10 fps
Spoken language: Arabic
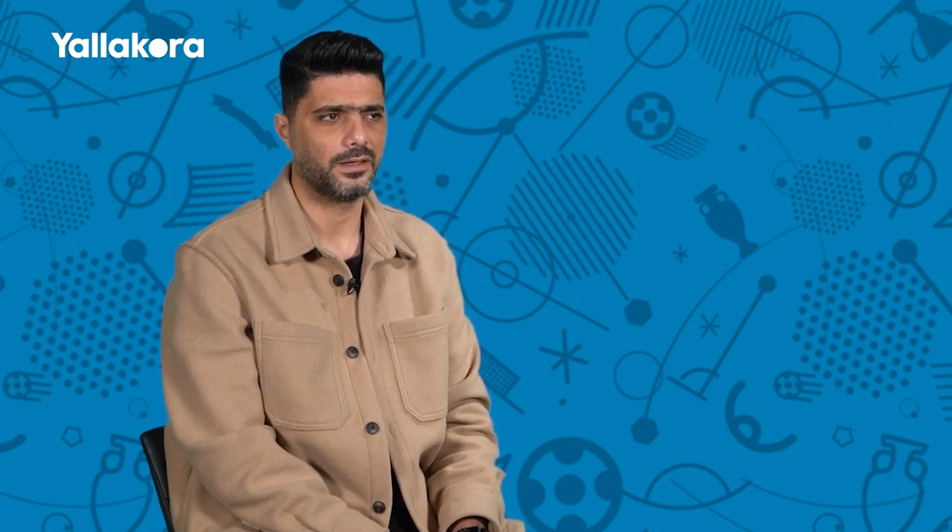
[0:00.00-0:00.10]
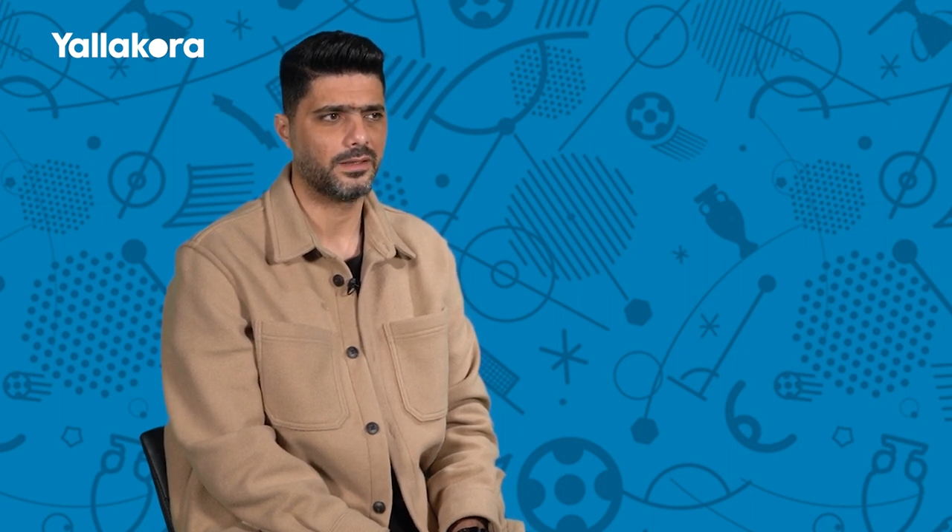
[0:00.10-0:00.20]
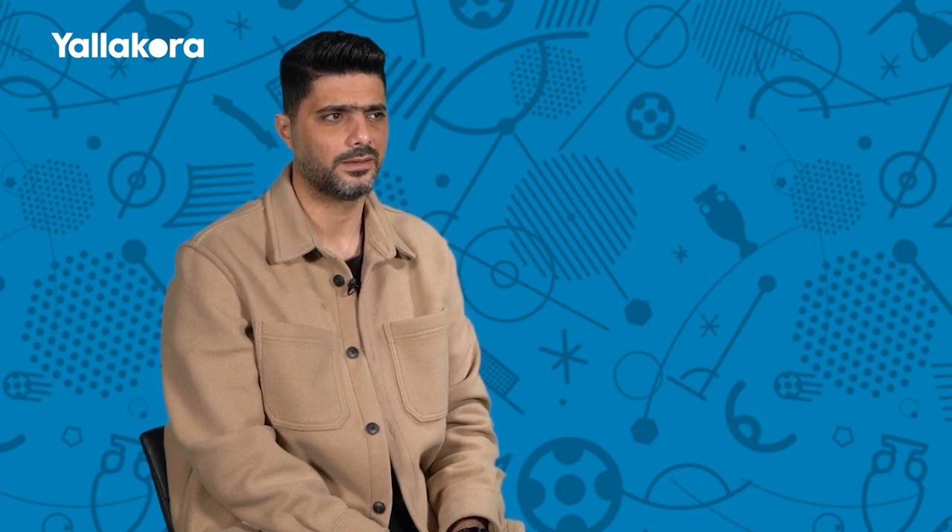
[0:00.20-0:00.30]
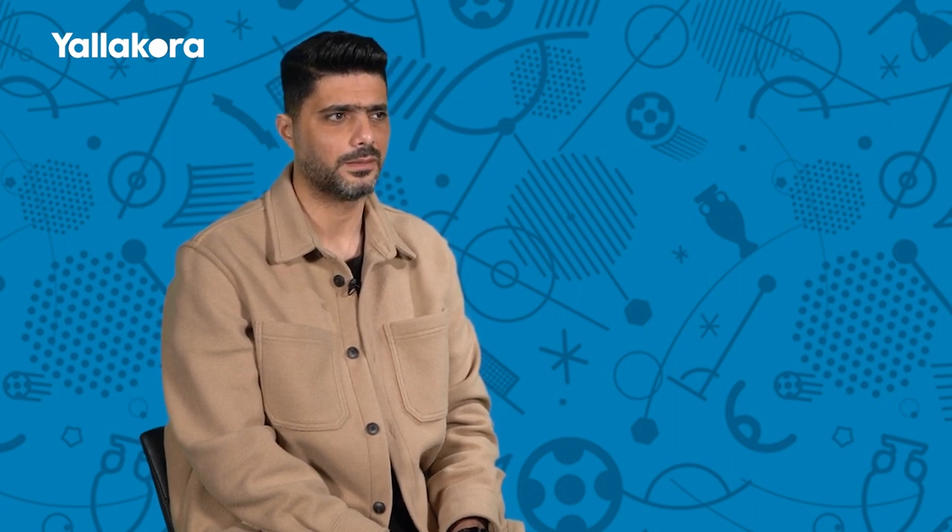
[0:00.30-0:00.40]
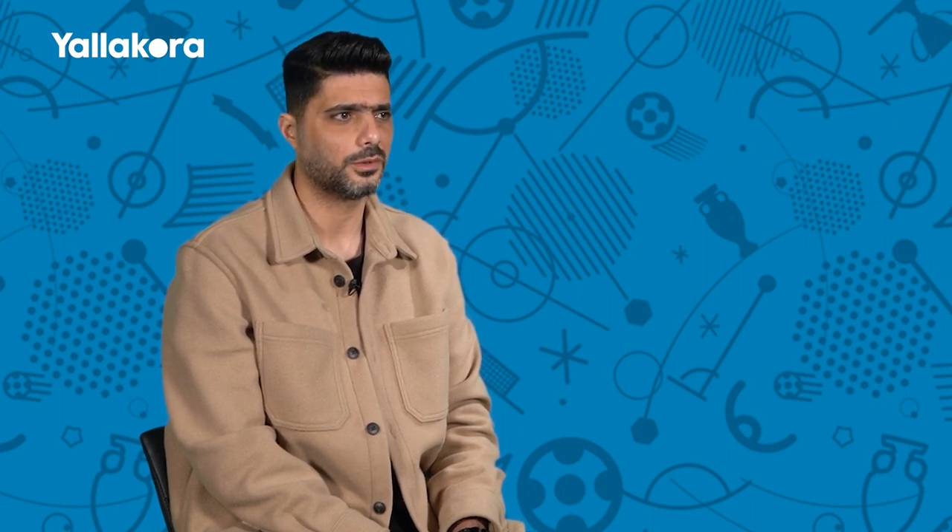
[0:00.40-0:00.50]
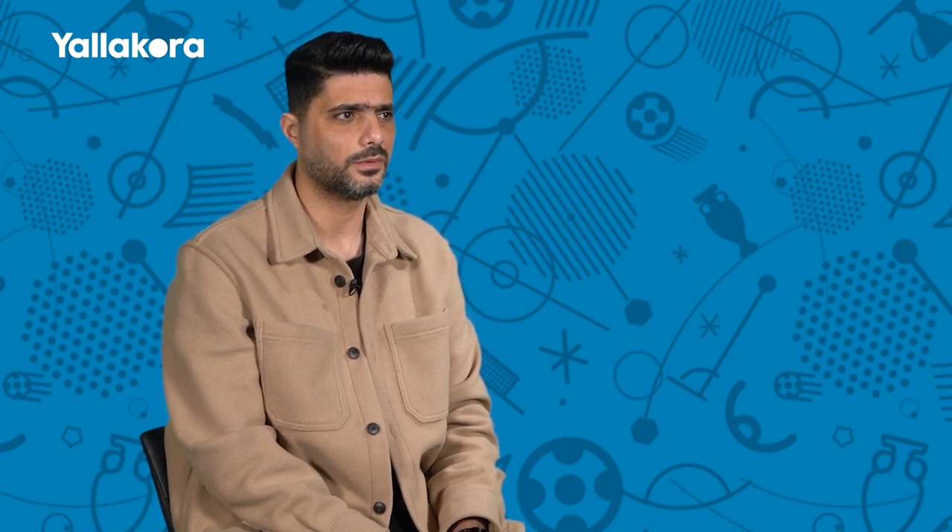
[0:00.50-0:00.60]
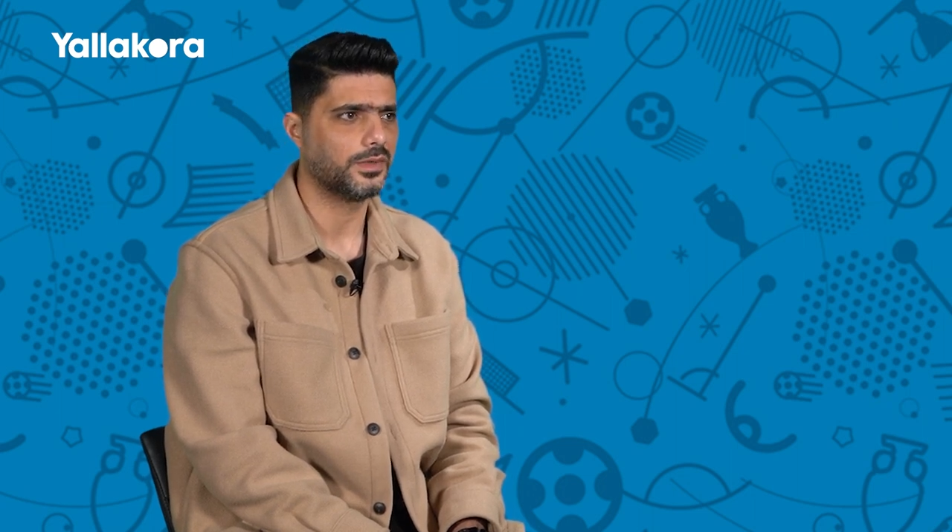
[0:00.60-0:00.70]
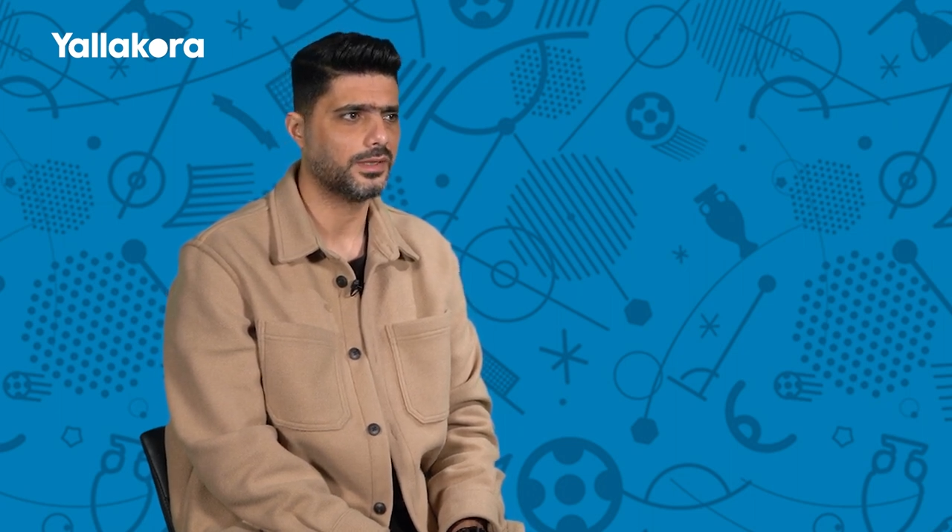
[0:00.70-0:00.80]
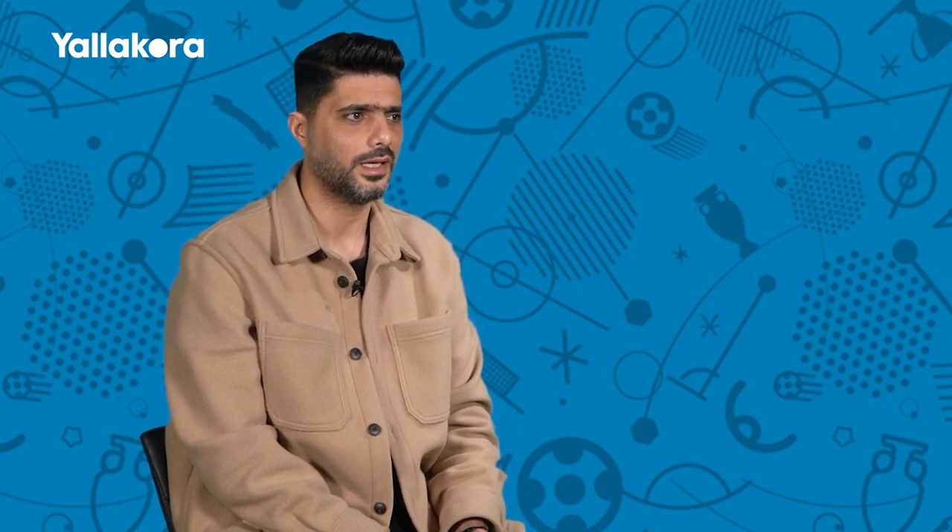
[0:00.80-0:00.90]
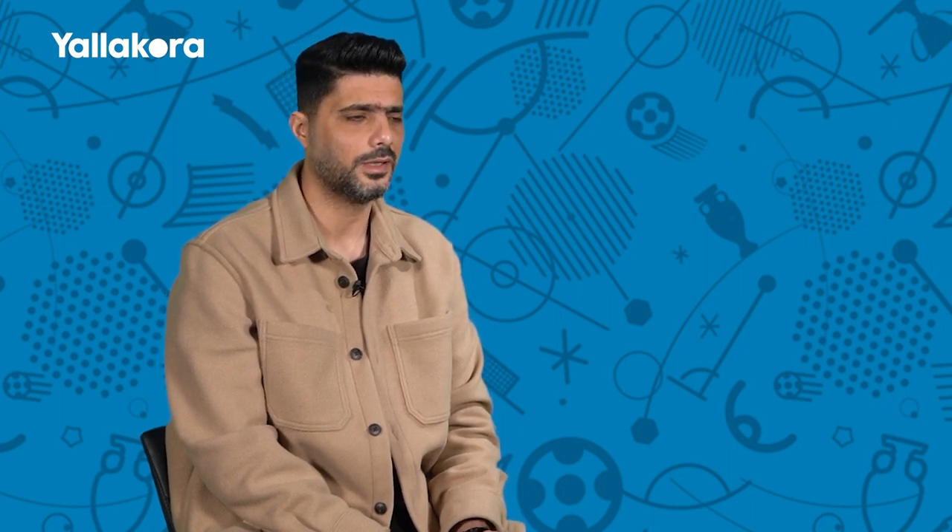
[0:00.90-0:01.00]
انت برضه في
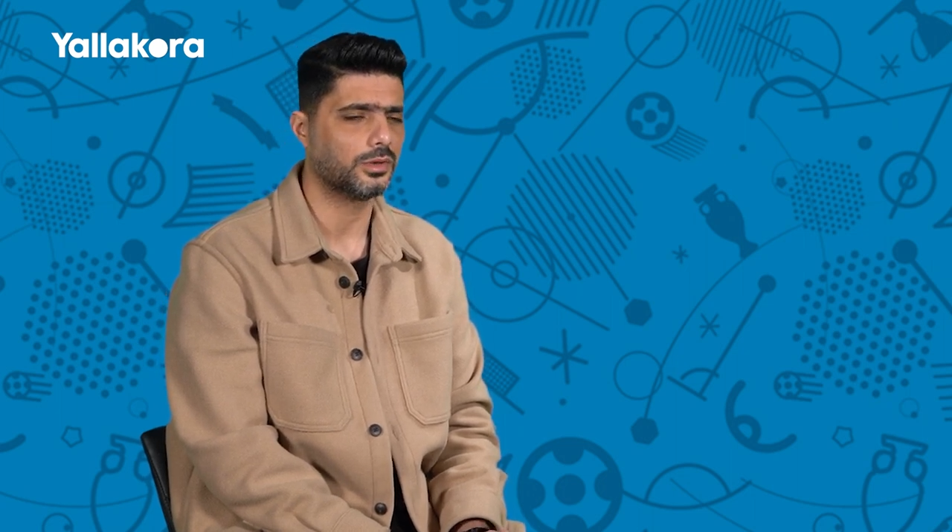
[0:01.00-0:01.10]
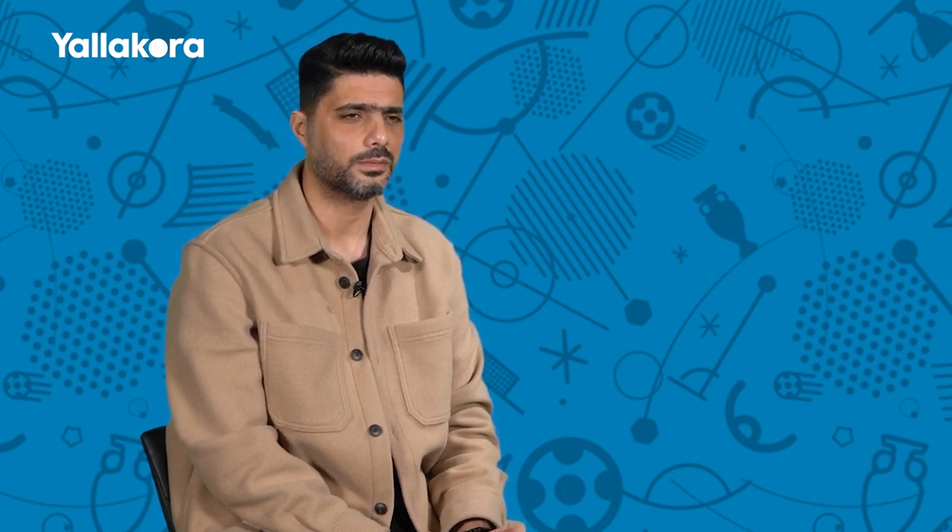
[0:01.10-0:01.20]
النادي الاهلي كنت